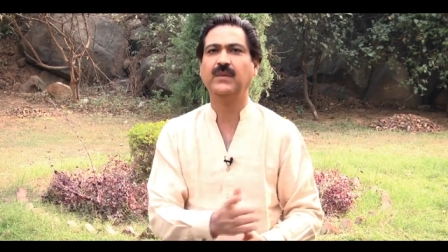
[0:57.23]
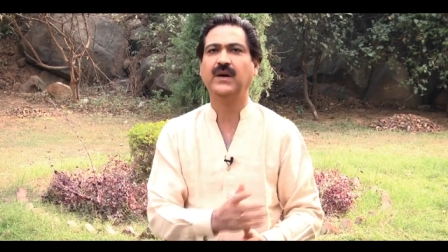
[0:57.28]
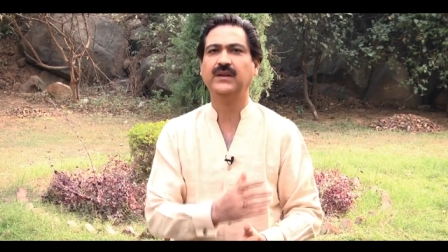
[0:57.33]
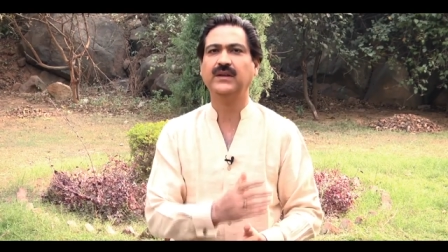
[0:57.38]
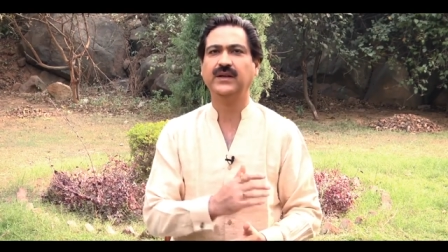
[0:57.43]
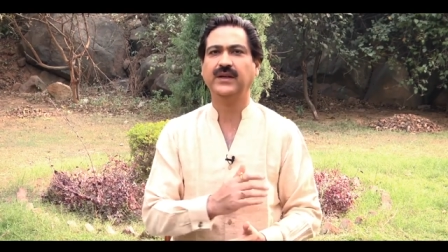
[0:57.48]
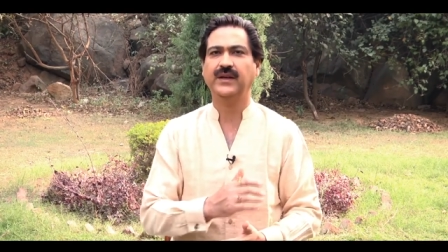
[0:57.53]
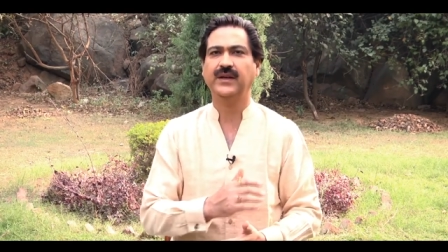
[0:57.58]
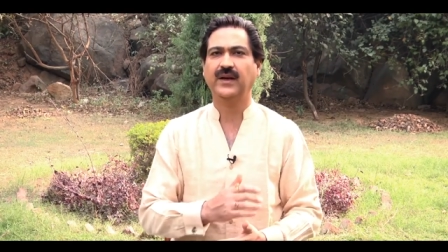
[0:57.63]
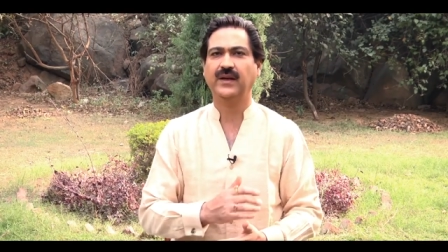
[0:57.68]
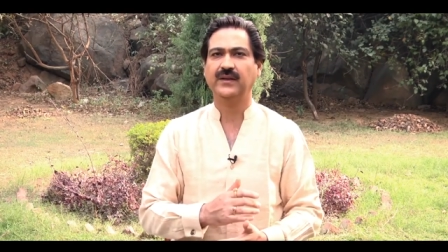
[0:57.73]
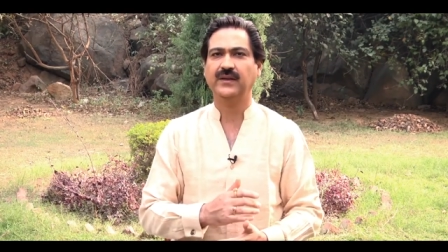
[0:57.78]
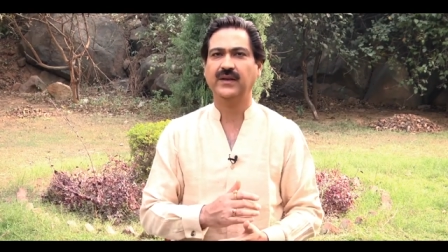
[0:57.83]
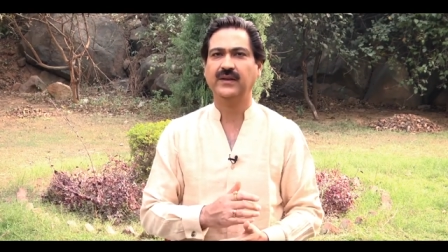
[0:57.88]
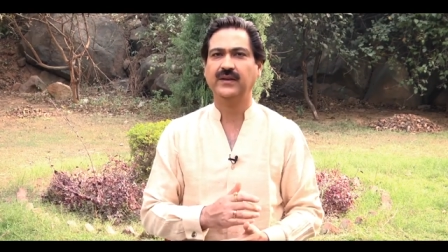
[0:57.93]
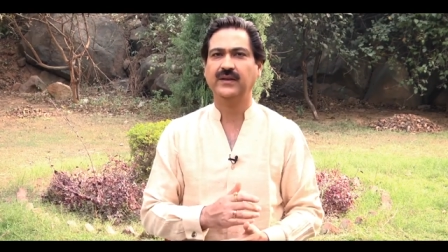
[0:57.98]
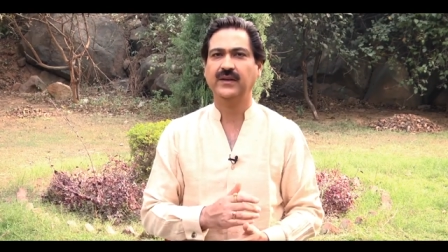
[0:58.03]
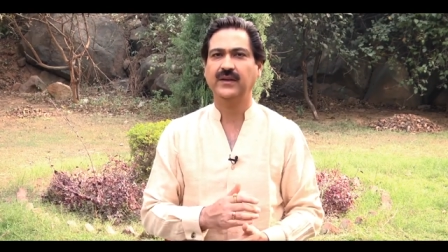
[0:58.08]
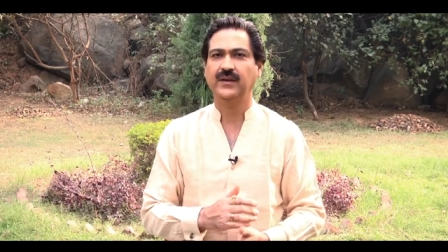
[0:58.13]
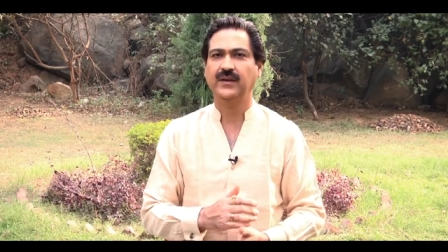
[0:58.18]
बातें याद
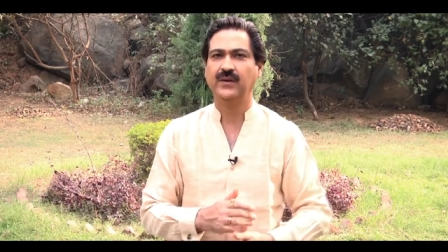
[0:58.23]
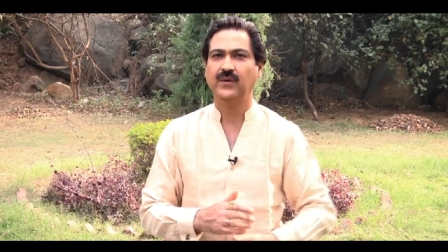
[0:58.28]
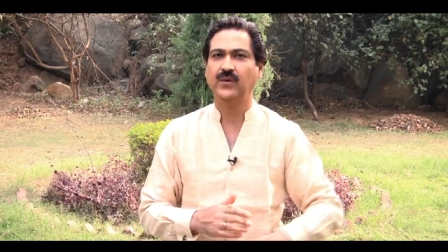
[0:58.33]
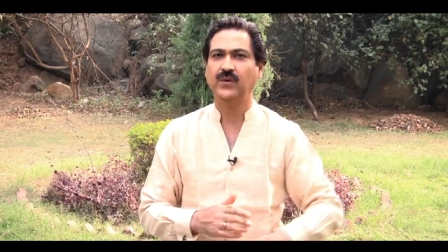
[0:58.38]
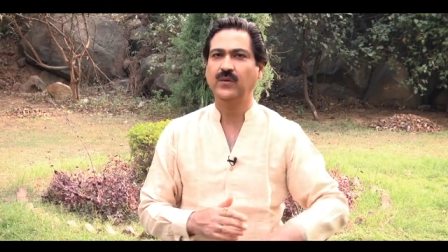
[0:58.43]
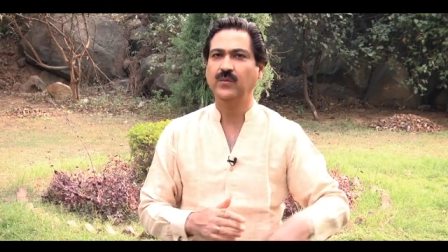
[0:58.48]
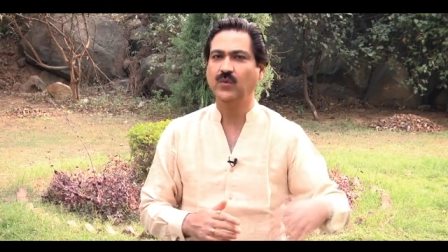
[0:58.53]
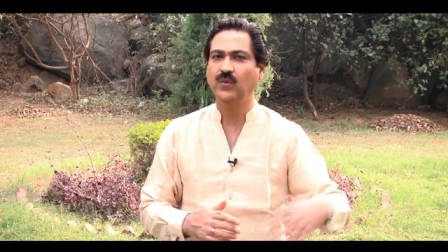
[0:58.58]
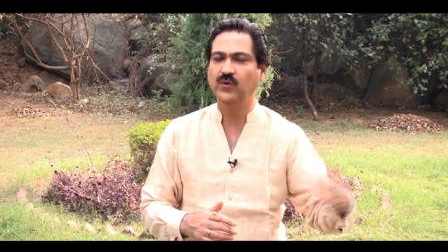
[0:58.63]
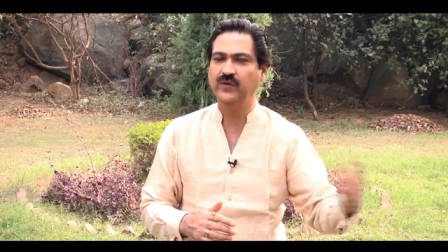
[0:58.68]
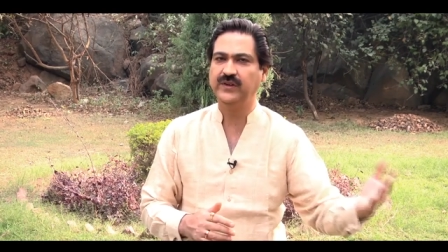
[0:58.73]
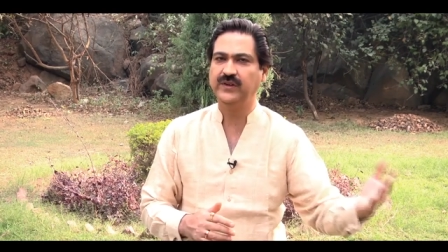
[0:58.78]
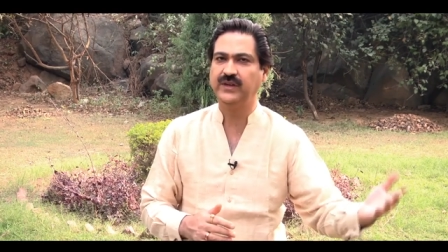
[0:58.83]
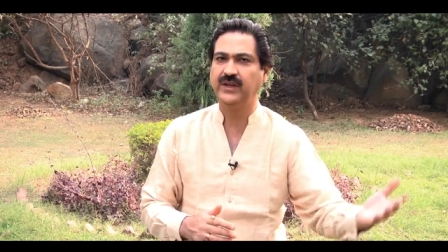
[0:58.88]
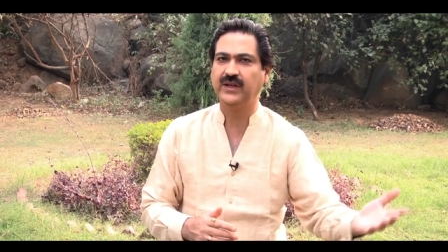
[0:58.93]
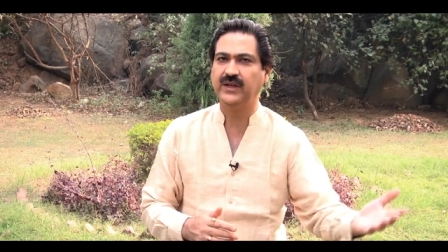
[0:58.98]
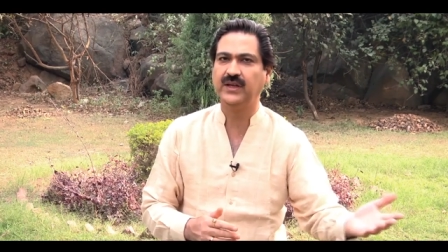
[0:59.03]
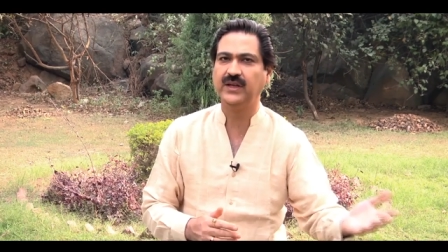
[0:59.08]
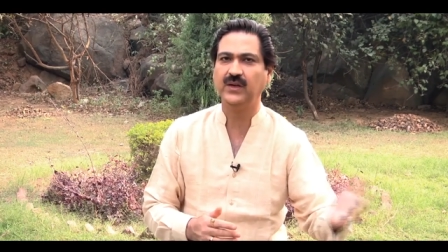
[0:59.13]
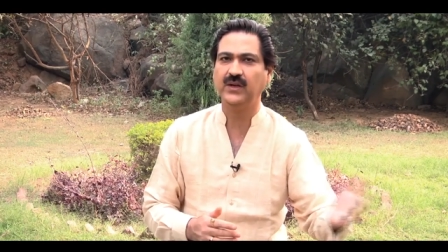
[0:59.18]
आती हैं कोई मूवी
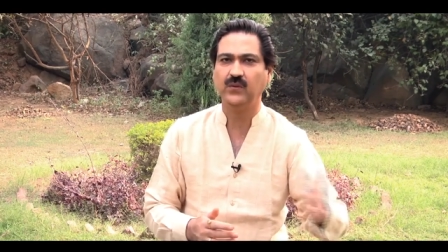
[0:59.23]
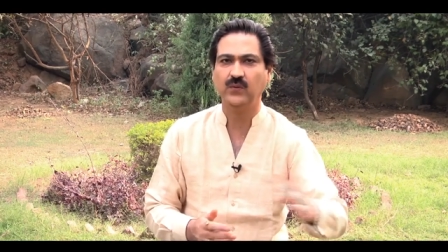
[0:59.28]
देखी